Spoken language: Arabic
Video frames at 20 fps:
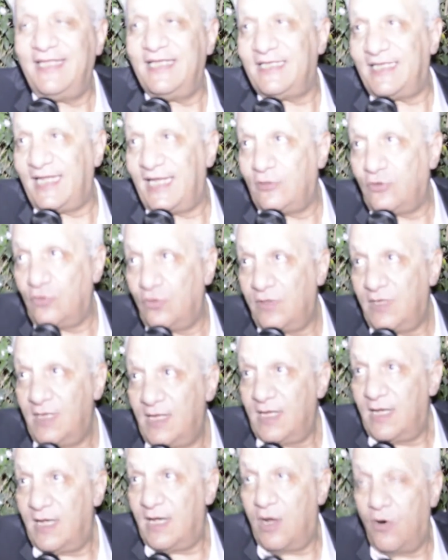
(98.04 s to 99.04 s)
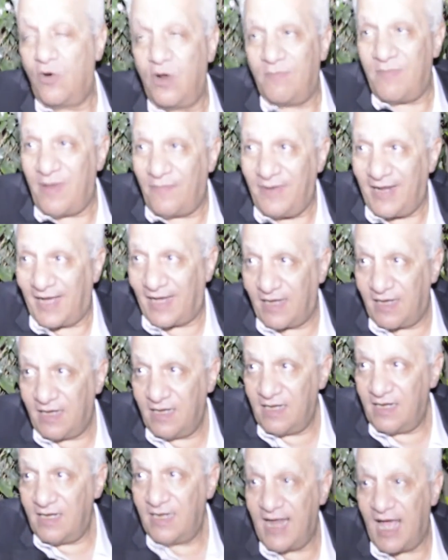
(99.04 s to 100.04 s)
ذاته هو المبلغ
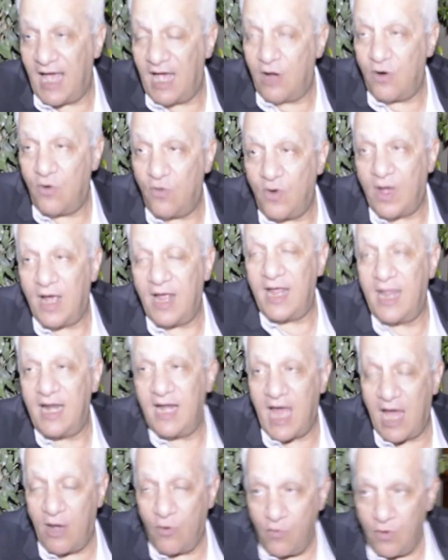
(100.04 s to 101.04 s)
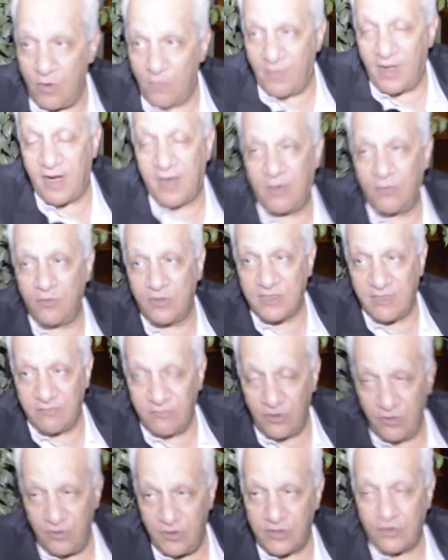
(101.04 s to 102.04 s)
لا هو الأول مرة منظمة
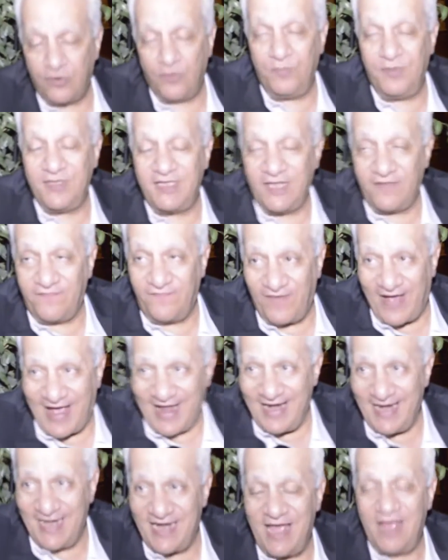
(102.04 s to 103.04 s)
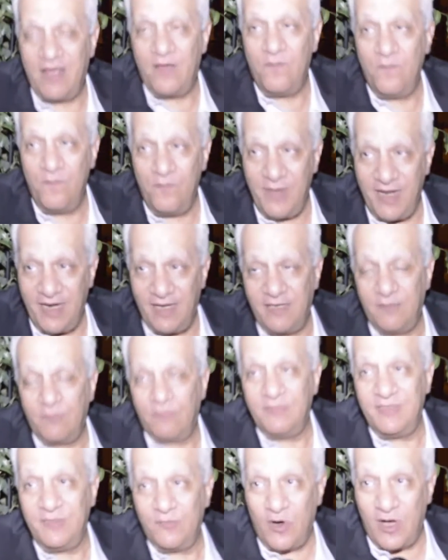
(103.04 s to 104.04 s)
اليونسكو بتدفع لنا من
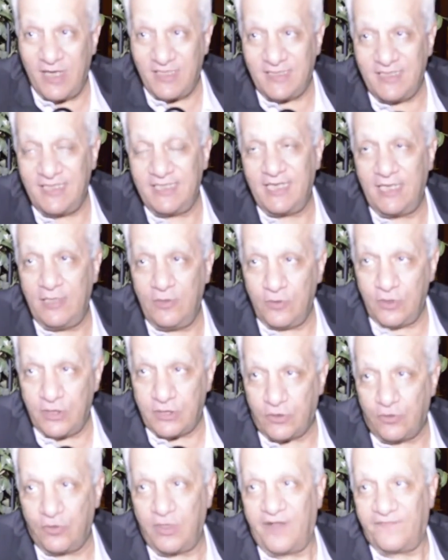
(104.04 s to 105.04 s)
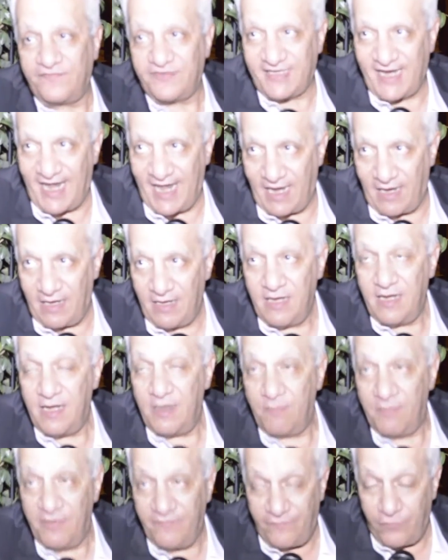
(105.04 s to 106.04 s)
موازنة اليونسكو نفسها
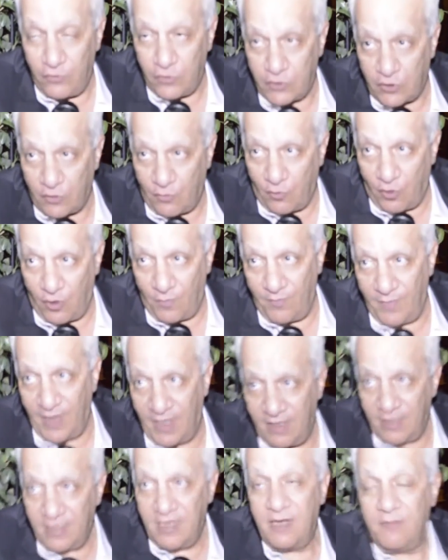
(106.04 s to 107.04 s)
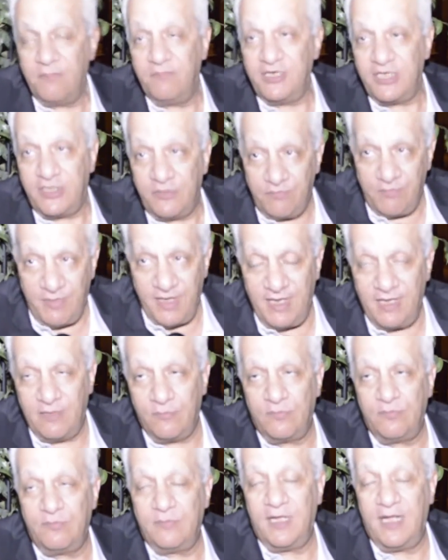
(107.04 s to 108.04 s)
من فلوسهم هم مش
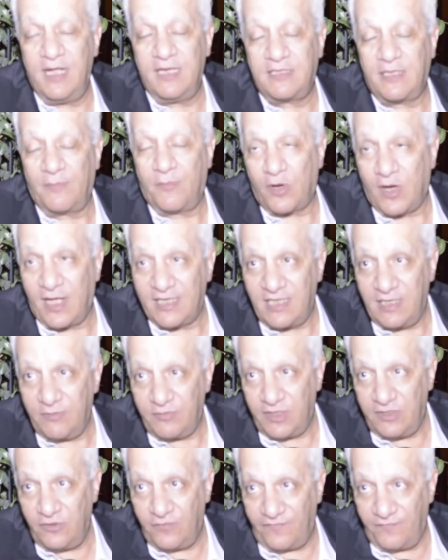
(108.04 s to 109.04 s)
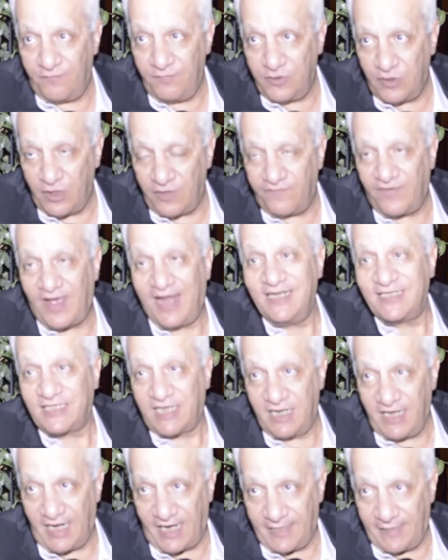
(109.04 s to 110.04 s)
من التبرعات اللي بتدفع
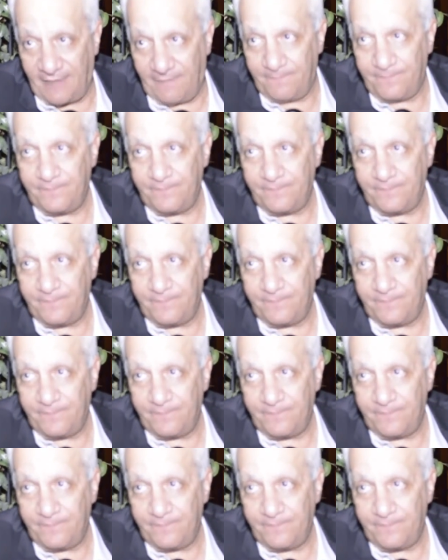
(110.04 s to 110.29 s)
لصالحنا